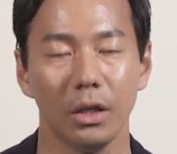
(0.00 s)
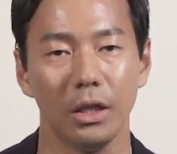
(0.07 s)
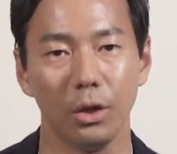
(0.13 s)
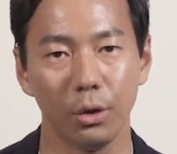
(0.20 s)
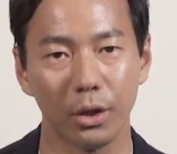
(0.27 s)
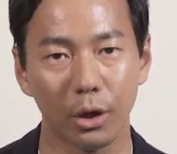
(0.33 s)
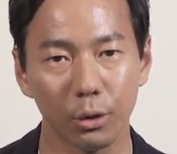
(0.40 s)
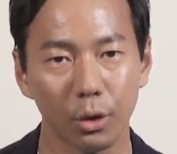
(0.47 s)
い
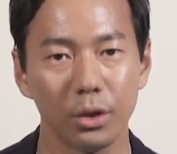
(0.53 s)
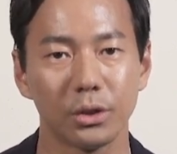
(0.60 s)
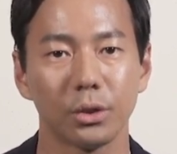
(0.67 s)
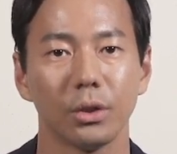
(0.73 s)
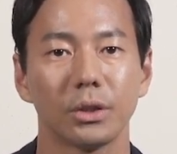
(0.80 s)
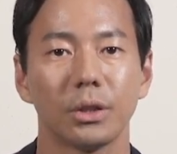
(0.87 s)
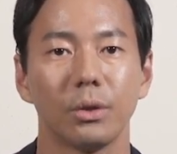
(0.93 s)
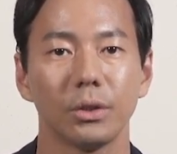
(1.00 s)
ろんなことに
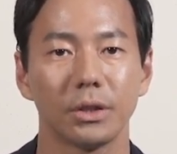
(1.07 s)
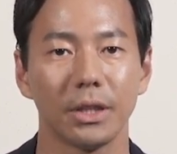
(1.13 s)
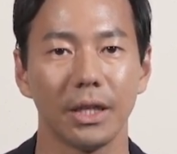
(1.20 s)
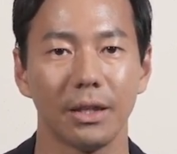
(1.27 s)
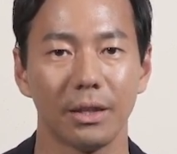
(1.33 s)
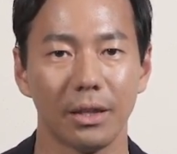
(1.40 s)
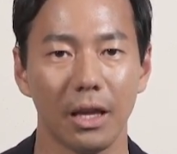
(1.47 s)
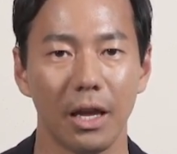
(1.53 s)
挑戦をして
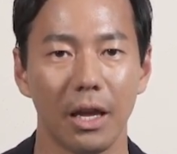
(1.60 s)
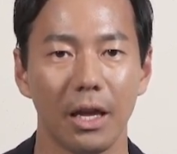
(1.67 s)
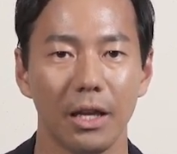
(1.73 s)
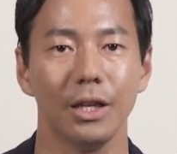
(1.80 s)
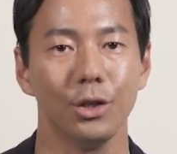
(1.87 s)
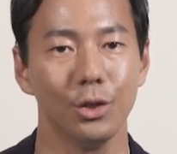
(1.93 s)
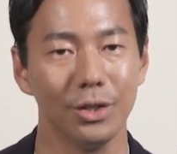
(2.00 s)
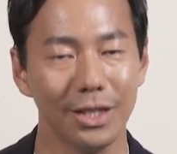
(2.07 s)
いって
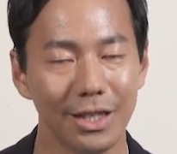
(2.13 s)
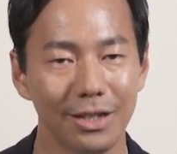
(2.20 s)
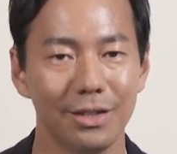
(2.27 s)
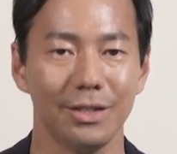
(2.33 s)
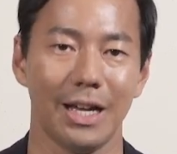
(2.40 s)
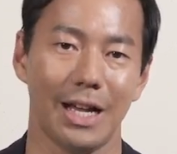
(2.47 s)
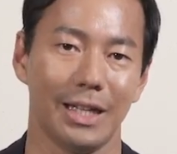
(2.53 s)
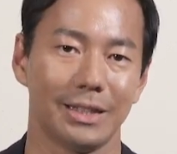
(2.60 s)

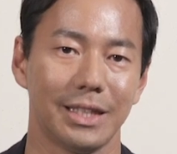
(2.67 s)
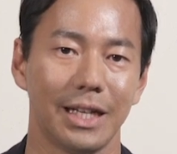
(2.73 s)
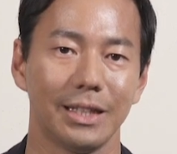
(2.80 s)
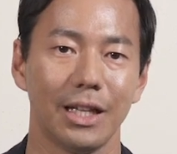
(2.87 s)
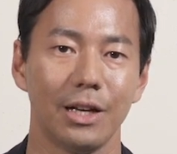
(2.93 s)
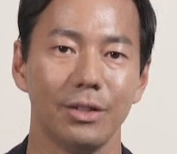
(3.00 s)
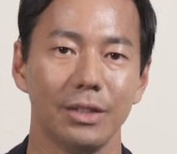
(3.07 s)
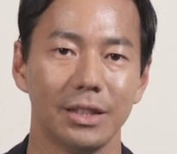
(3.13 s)
ユニークな
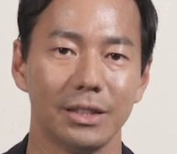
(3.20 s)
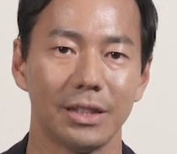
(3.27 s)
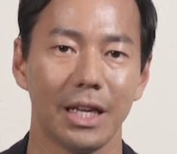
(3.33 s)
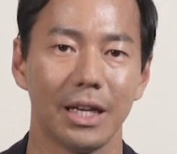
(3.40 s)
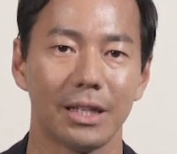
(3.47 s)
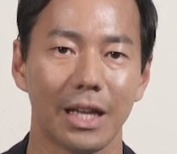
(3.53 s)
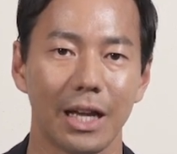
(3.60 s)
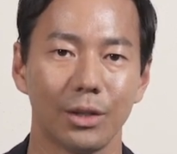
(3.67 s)
チャンネルにして
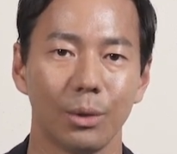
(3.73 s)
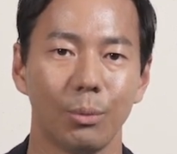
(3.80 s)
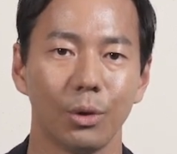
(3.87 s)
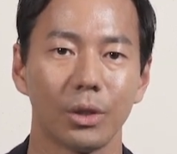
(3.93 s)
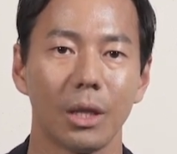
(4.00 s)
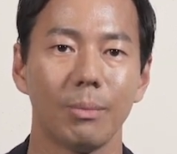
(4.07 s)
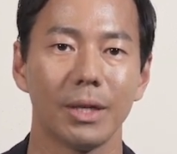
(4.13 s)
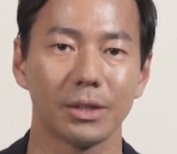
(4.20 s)
いきたいと
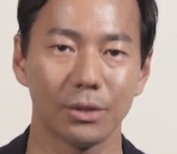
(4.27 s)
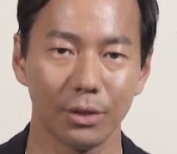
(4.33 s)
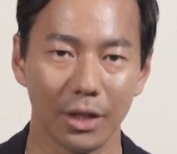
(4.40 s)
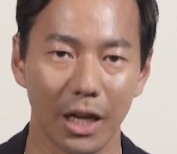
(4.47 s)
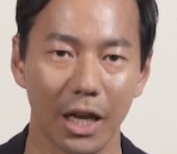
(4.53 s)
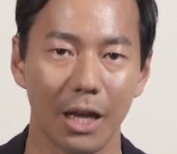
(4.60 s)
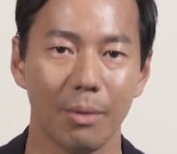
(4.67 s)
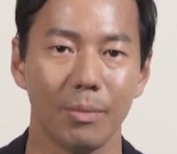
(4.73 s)
思ってますの
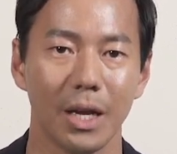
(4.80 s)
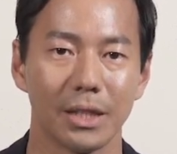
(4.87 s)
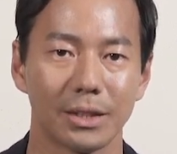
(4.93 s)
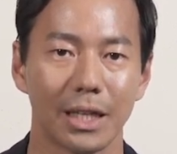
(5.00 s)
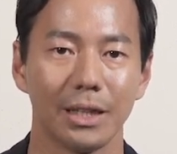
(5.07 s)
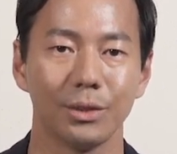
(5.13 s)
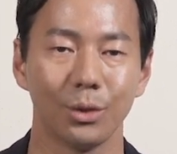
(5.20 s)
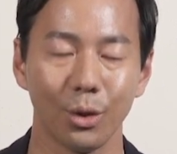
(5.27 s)
で皆
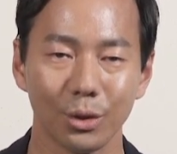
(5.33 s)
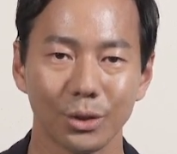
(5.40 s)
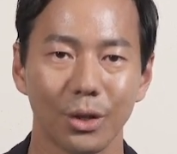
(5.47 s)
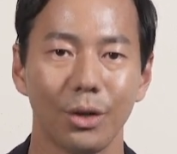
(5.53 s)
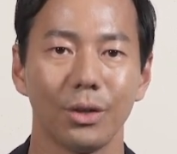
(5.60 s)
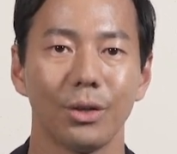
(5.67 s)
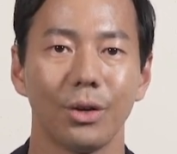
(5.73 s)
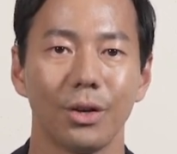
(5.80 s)
さんどう
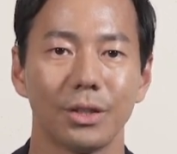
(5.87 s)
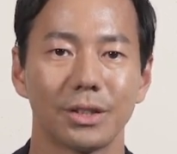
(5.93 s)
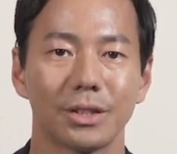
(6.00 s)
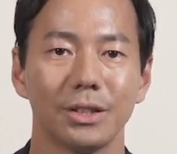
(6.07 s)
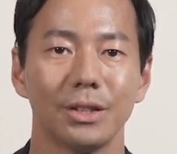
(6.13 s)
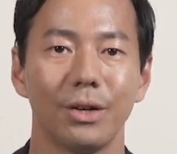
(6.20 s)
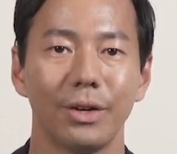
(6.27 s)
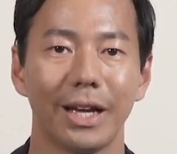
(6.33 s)
ぞよろし
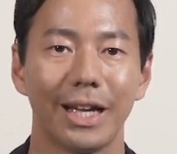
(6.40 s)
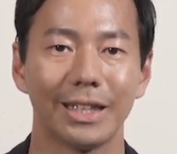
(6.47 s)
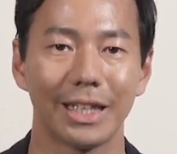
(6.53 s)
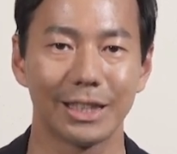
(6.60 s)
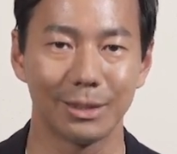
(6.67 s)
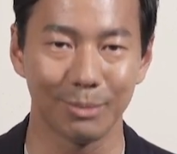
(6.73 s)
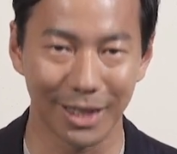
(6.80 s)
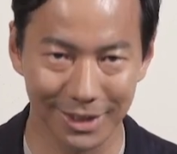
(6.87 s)
くお願いい
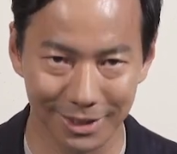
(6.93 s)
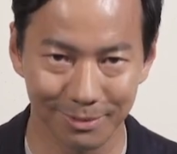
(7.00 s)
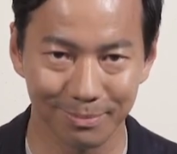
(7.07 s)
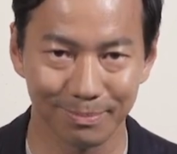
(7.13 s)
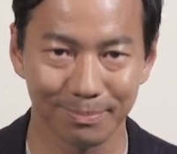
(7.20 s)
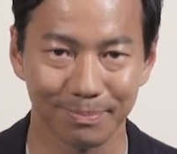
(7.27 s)
たします